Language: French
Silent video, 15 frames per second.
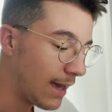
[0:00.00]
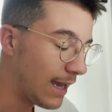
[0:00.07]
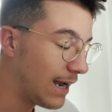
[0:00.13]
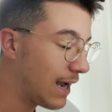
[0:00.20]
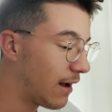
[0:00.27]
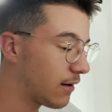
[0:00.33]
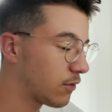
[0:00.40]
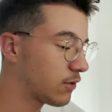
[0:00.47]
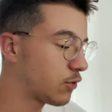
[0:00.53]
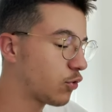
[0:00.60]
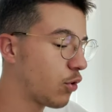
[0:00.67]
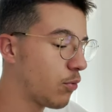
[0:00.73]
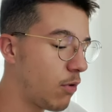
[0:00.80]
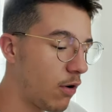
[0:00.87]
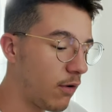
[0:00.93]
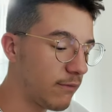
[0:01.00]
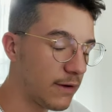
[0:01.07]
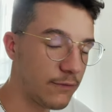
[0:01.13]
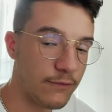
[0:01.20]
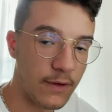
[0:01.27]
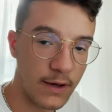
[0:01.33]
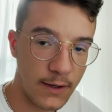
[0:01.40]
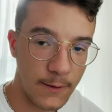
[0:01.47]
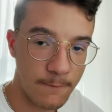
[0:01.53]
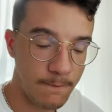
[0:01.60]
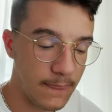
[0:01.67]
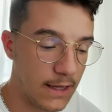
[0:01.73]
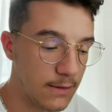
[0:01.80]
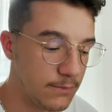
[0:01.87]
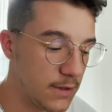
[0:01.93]
Et là, comment on va faire
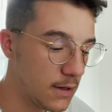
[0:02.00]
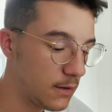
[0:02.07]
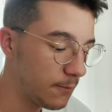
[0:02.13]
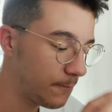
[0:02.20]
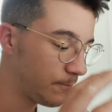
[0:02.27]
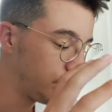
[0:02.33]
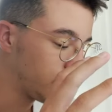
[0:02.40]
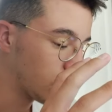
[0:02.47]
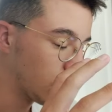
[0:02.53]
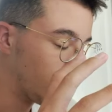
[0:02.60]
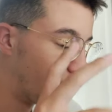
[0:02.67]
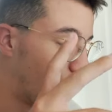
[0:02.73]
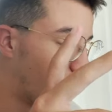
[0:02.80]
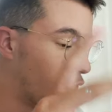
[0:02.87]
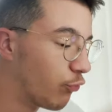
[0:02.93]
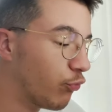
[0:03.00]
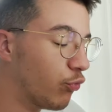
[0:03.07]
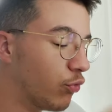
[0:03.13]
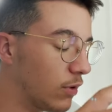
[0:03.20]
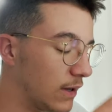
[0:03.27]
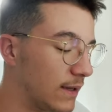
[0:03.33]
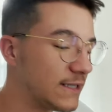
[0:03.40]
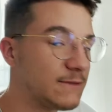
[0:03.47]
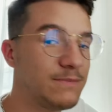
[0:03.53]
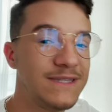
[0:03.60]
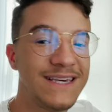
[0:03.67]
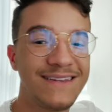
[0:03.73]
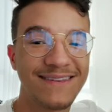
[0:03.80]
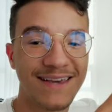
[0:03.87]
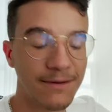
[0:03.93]
Eh bien, pour vous euh,
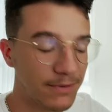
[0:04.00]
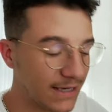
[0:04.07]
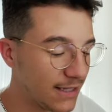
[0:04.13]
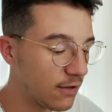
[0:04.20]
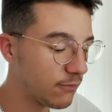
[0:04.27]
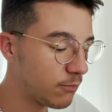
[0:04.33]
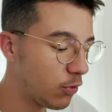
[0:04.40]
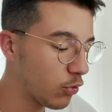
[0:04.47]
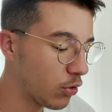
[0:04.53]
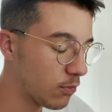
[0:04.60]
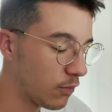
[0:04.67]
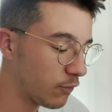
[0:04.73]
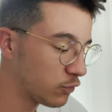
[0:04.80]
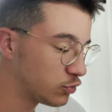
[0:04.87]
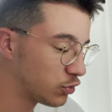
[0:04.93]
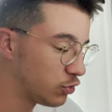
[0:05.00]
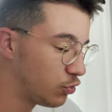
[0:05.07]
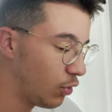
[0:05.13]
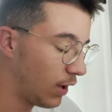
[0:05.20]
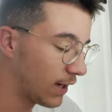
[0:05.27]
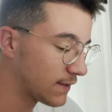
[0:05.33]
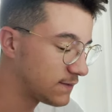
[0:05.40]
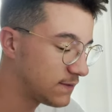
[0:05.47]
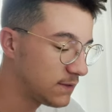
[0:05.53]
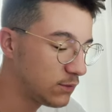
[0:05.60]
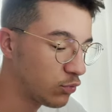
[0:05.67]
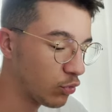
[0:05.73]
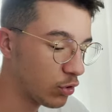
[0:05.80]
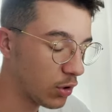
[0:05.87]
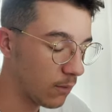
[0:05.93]
expliquer très brièvement comment fonctionne le RSI,
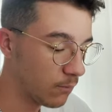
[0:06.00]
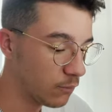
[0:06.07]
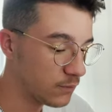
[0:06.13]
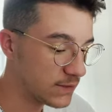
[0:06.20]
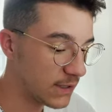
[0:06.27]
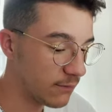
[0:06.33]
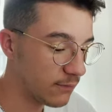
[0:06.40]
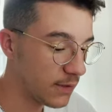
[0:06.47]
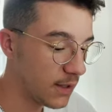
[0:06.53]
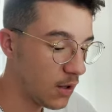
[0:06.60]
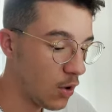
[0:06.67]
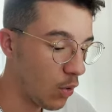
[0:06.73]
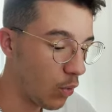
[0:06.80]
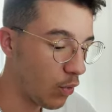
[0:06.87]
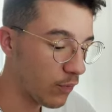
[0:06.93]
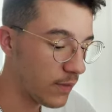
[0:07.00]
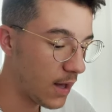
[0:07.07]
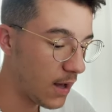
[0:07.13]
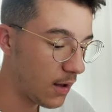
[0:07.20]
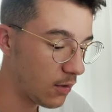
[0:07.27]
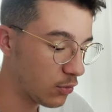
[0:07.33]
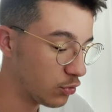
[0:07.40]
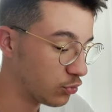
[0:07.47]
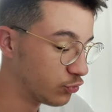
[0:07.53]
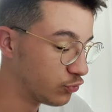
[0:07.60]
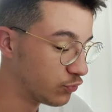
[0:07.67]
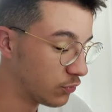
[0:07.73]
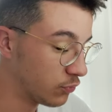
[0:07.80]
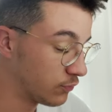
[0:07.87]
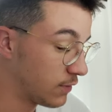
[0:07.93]
donc comme vous le savez, on a,
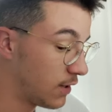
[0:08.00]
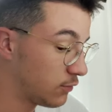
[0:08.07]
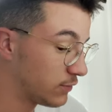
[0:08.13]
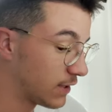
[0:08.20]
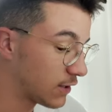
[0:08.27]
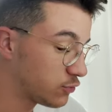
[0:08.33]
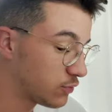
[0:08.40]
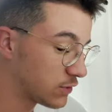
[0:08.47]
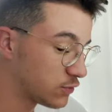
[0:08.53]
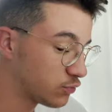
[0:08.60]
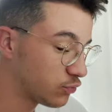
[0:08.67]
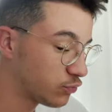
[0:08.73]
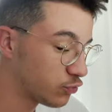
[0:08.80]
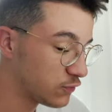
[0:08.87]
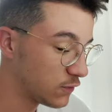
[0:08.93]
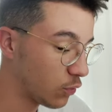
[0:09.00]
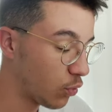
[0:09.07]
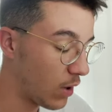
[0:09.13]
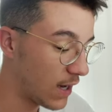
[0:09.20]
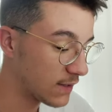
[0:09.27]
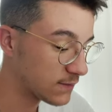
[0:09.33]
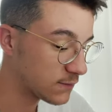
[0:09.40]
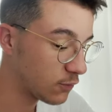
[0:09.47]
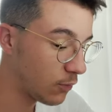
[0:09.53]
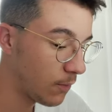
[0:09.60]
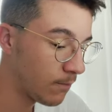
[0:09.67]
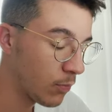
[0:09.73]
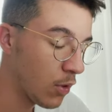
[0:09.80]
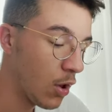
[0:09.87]
euh, on a une graduation de 0 à 100.